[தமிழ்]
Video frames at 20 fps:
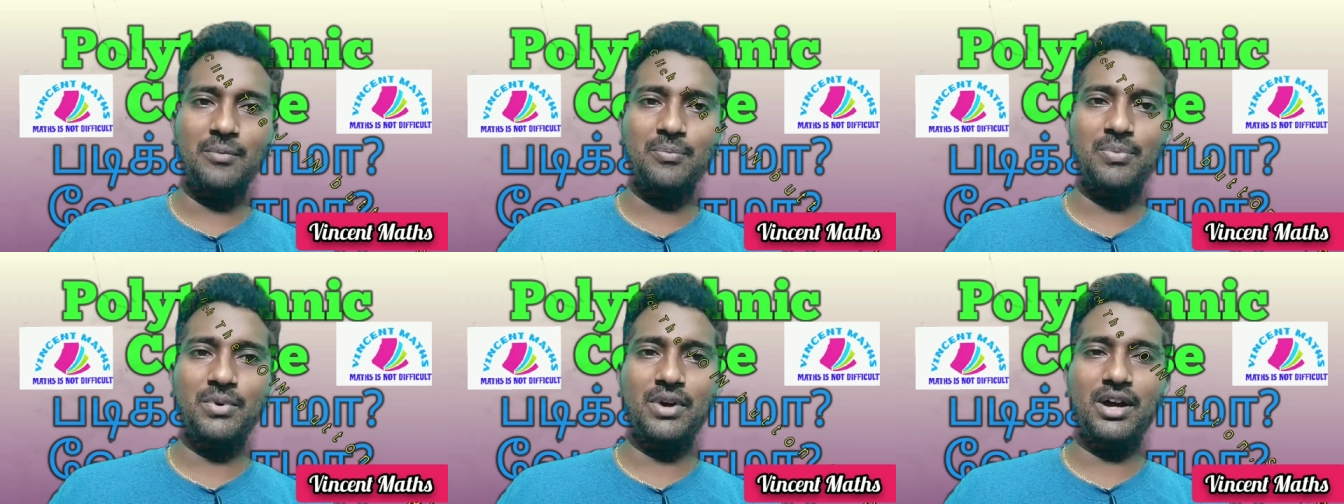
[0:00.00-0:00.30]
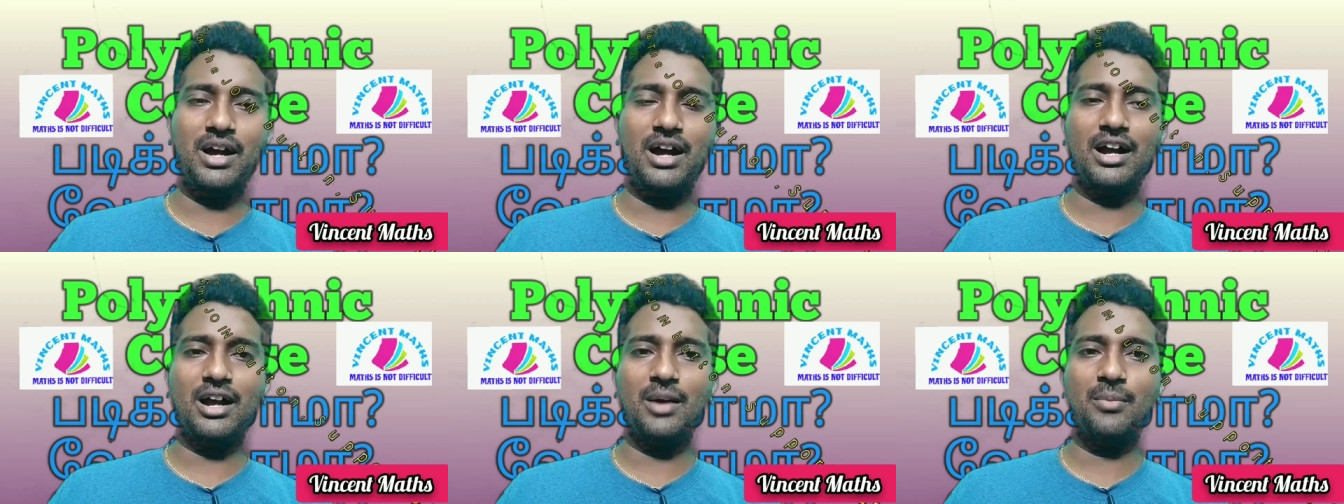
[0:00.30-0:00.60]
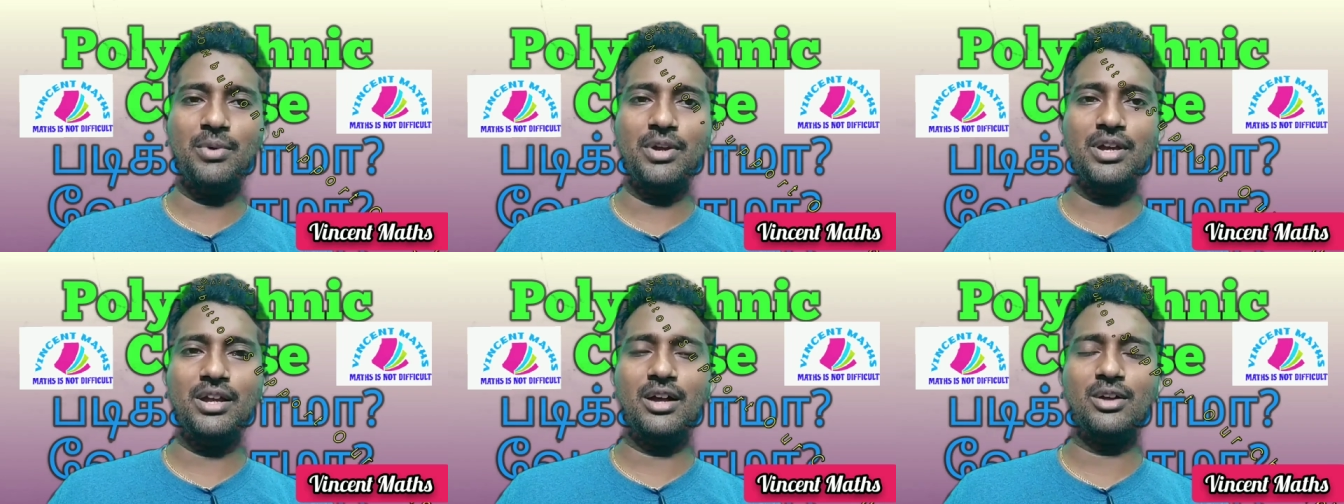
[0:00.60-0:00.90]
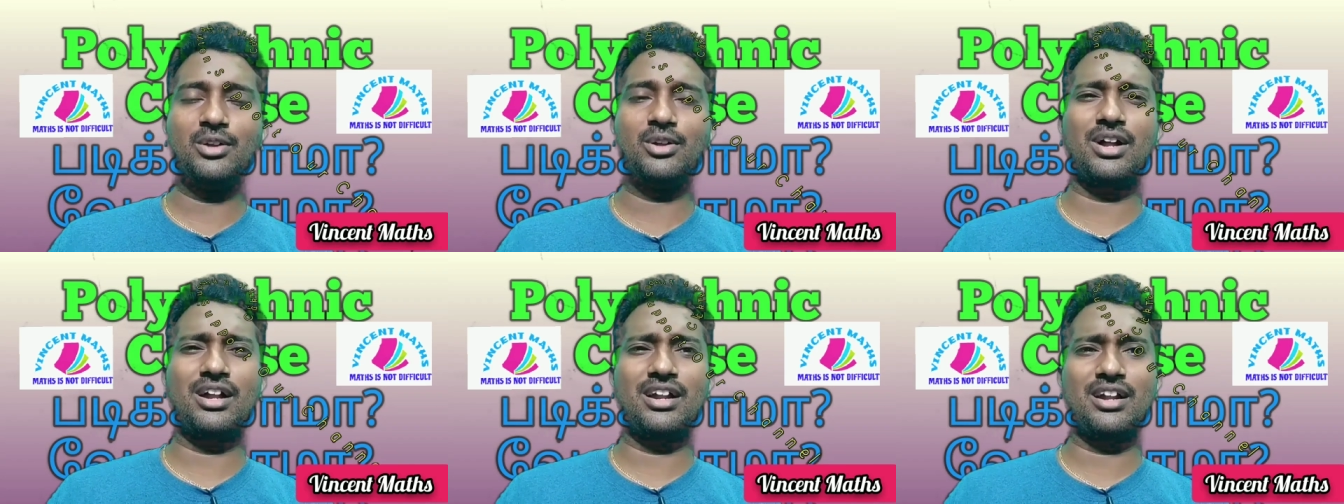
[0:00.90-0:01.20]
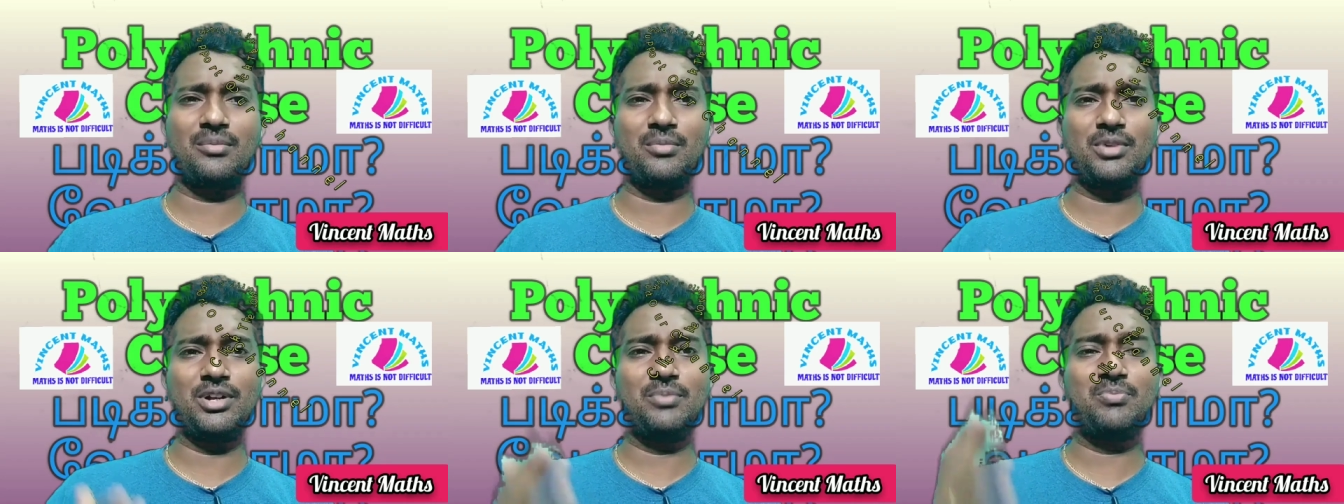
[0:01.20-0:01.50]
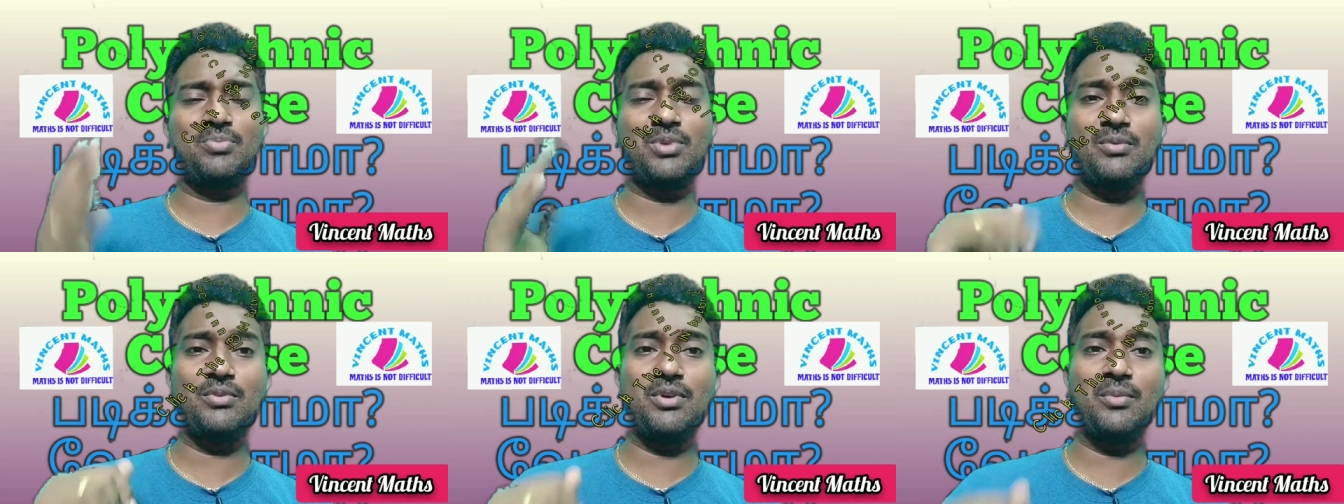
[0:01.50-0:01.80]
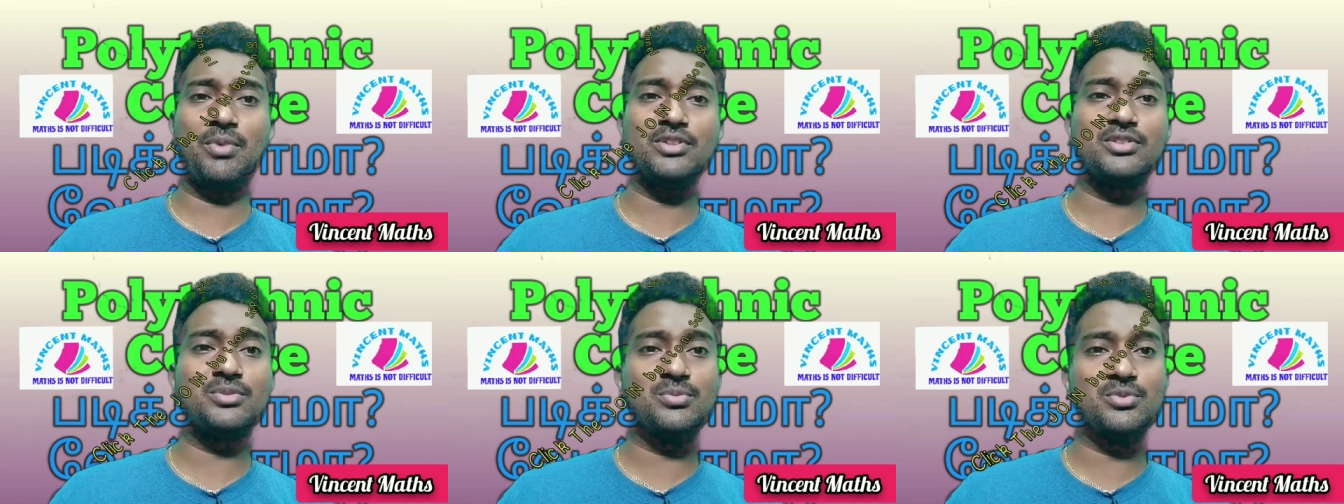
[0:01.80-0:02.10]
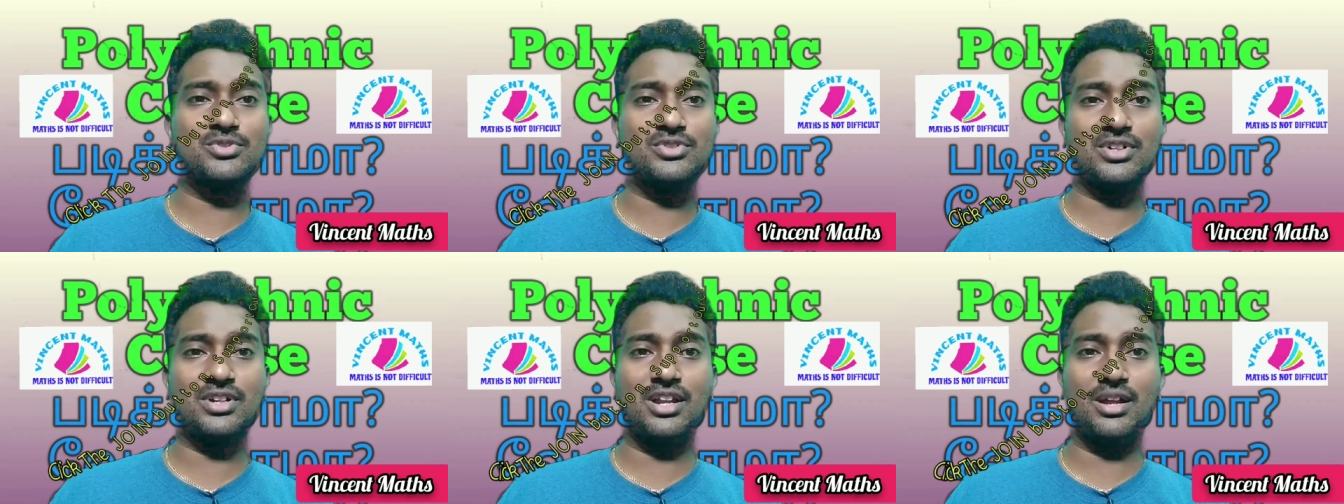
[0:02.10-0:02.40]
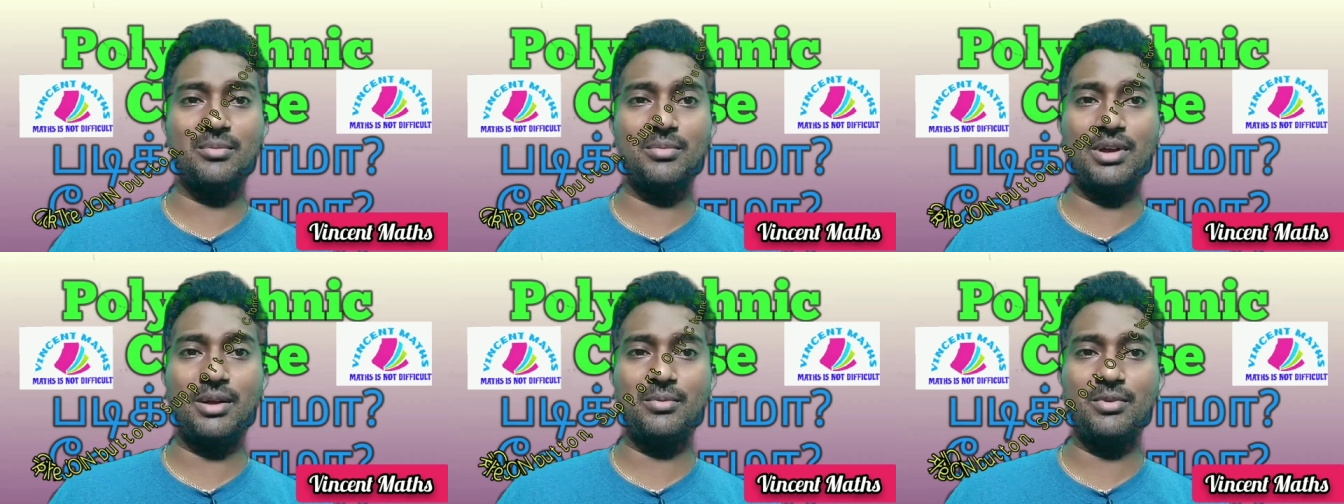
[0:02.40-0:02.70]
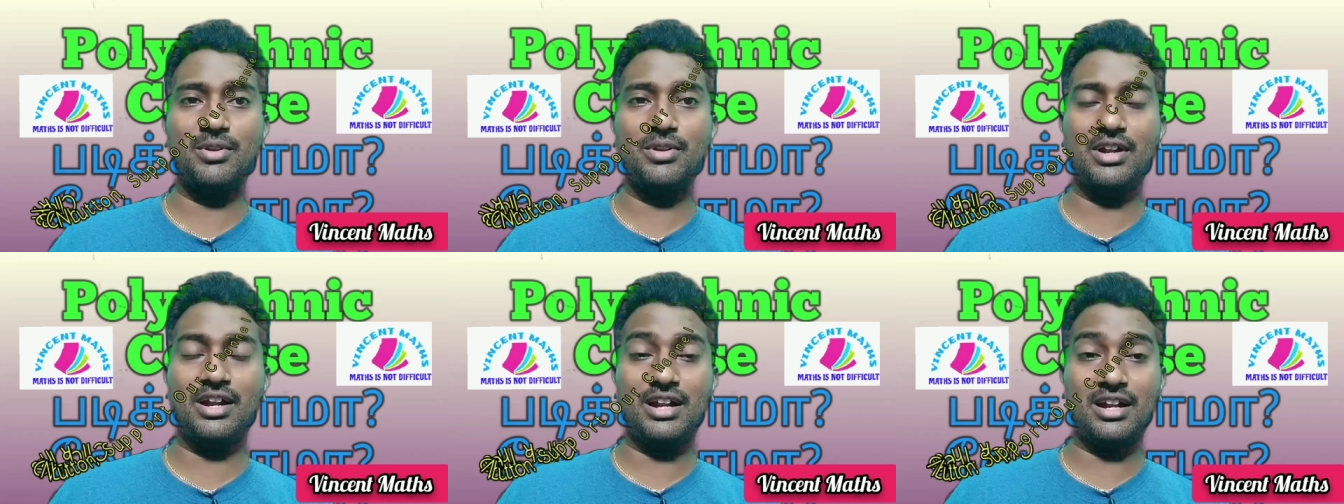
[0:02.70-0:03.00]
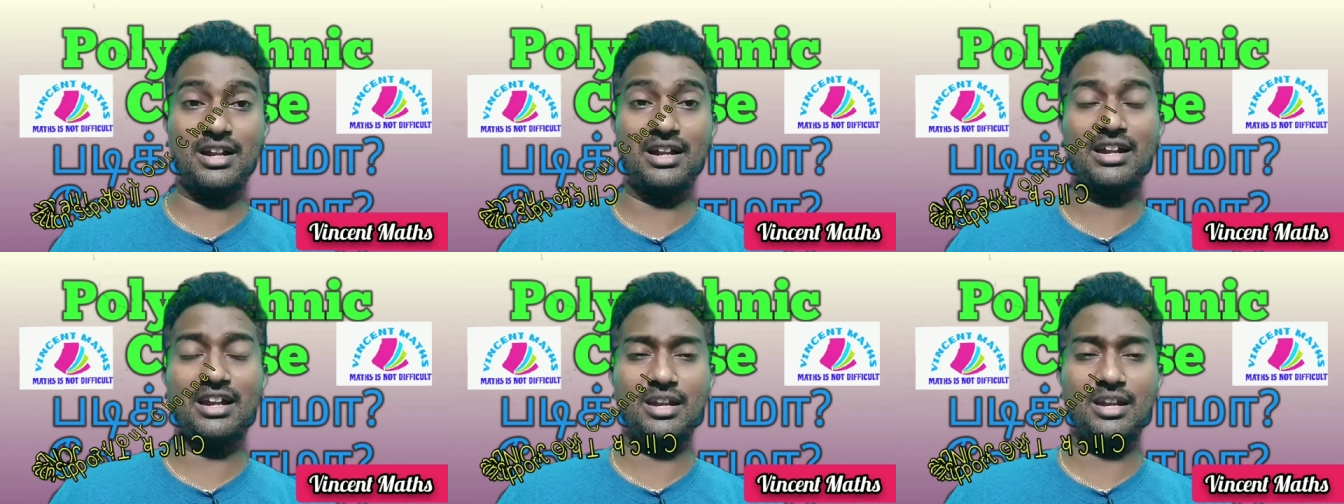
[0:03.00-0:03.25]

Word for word: அப்போ அங்கே போய் நம்ம டிப்ளமே படித்து முடிச்சுக்கலாமே அப்படின்னு